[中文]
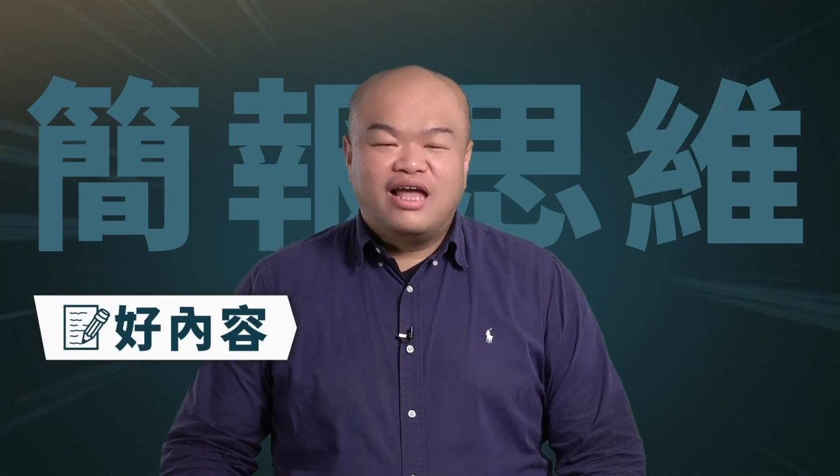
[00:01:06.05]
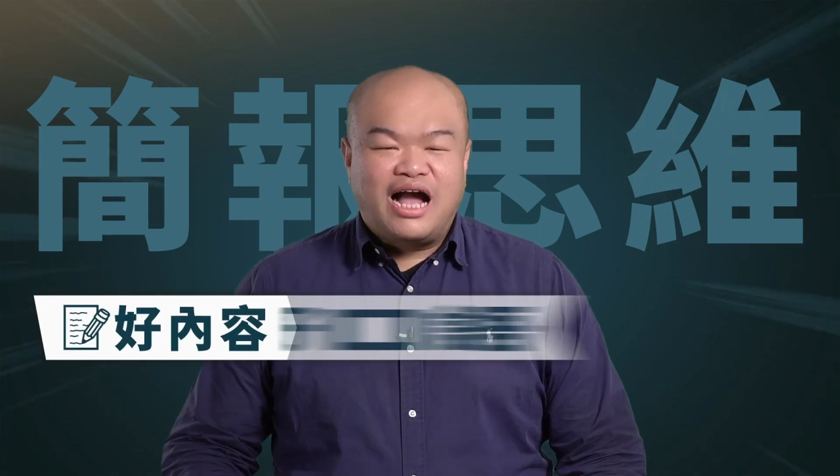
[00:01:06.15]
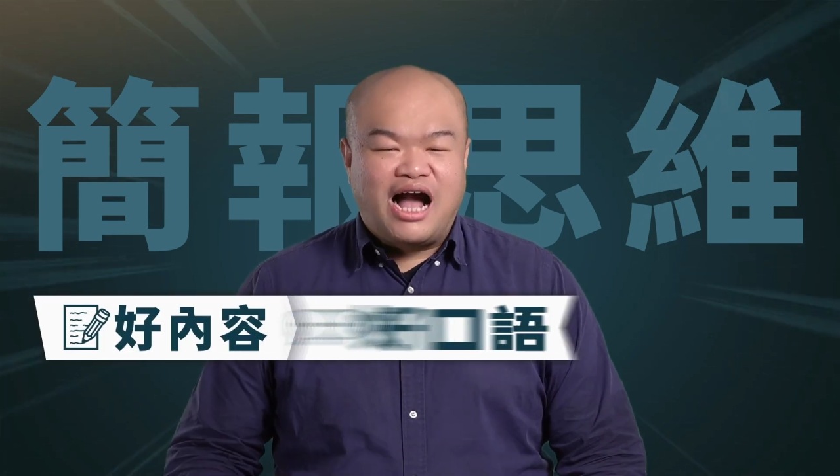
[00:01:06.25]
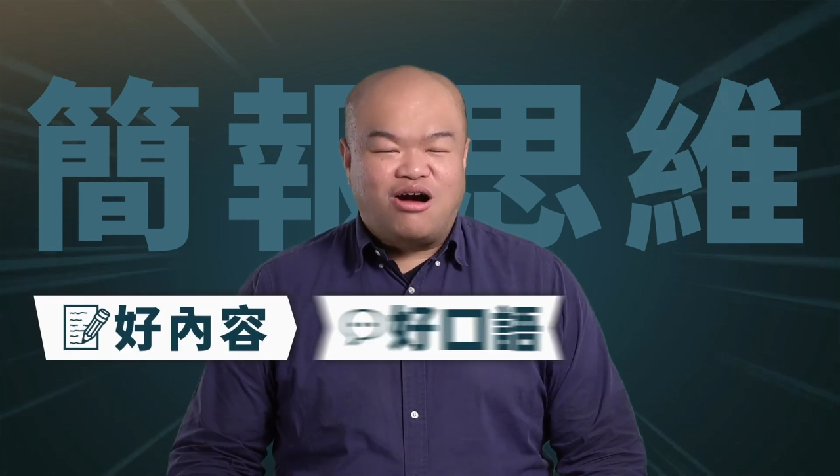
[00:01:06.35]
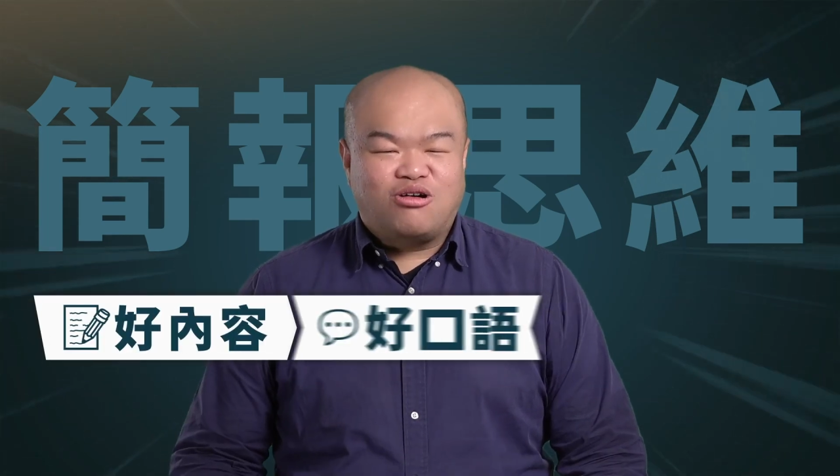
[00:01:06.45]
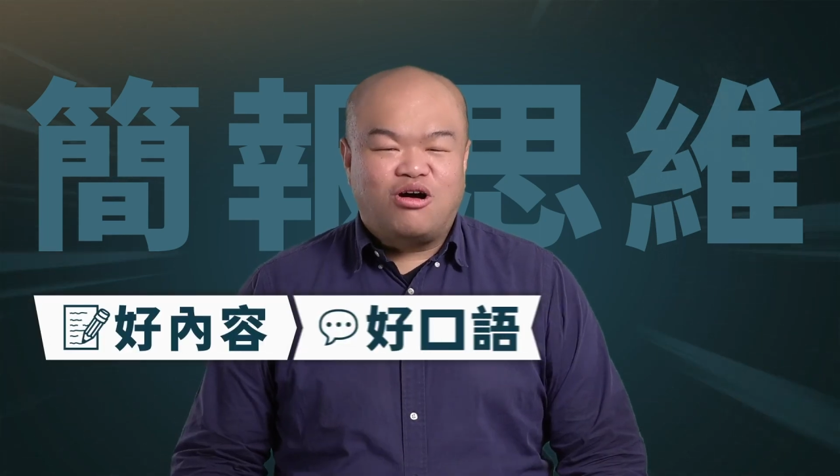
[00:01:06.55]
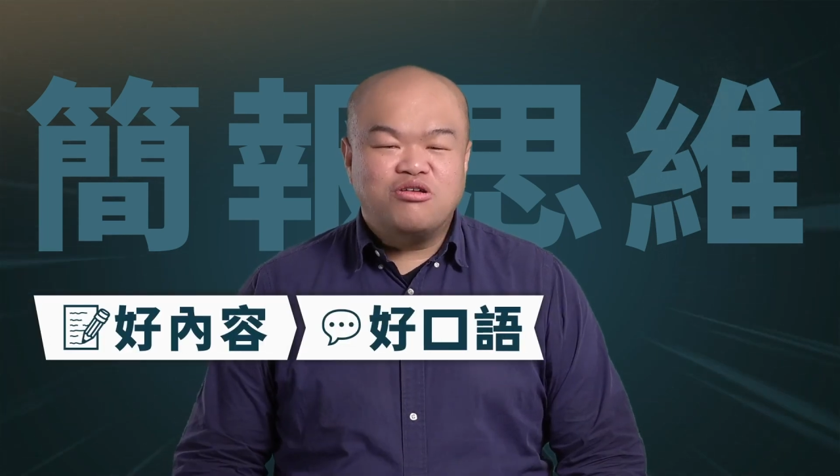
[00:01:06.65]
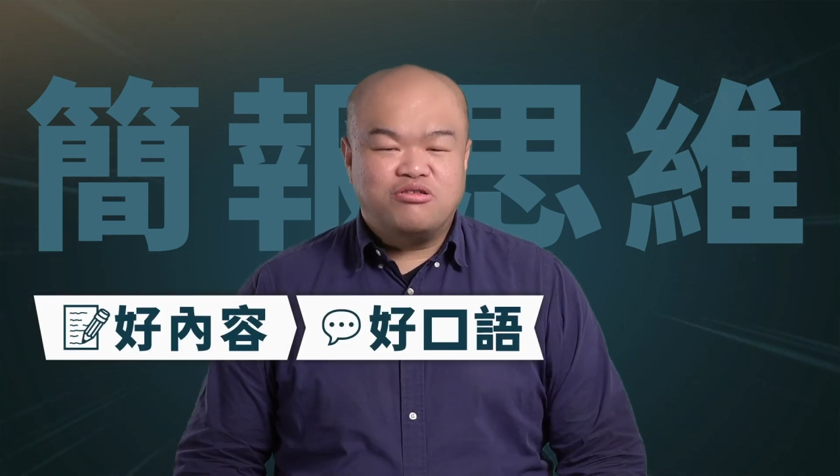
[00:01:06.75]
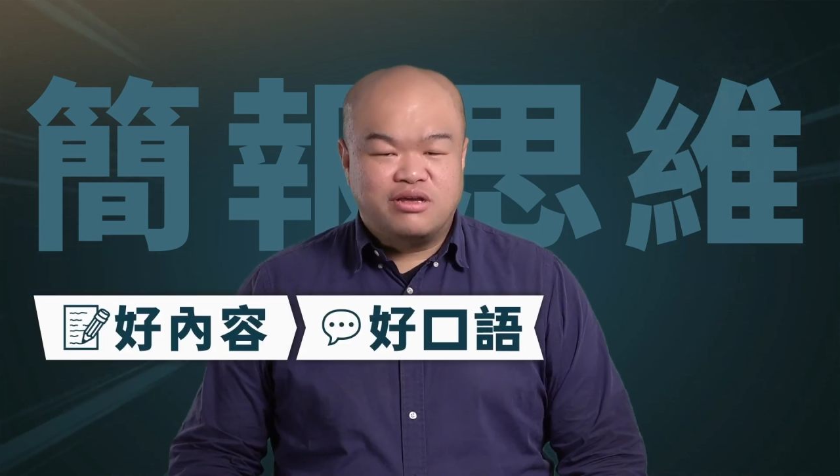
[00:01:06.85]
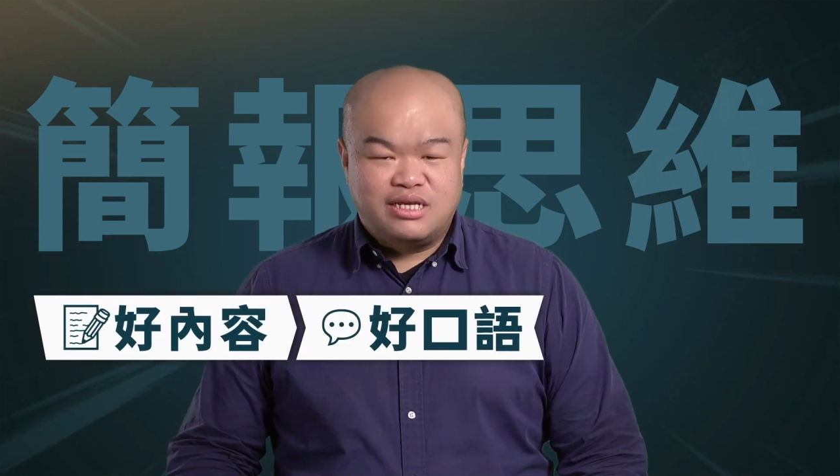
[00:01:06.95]
好
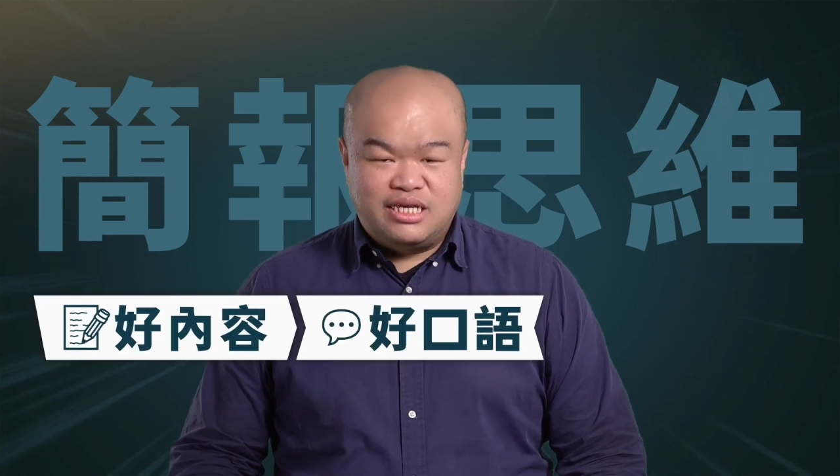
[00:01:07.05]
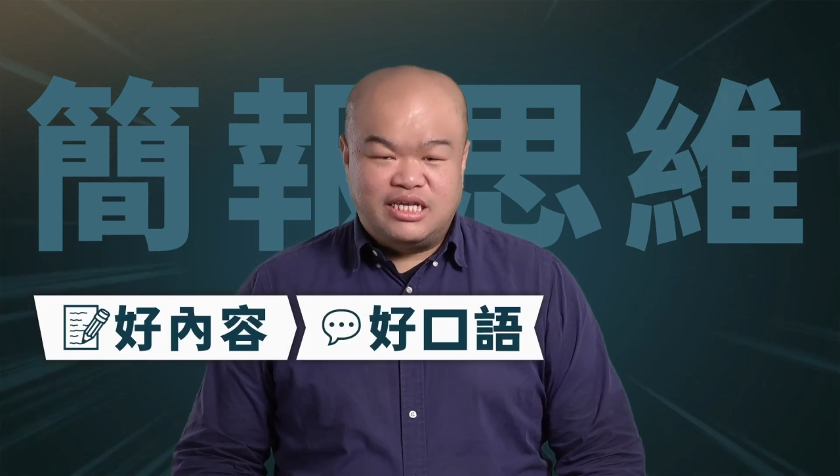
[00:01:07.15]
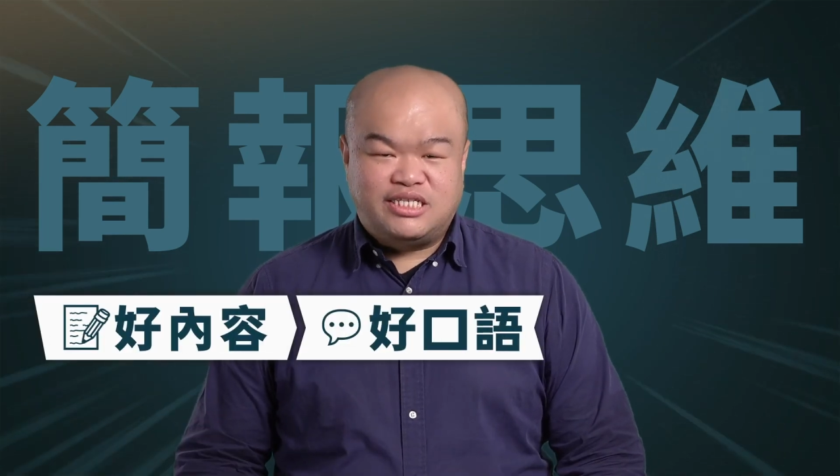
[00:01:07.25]
口语以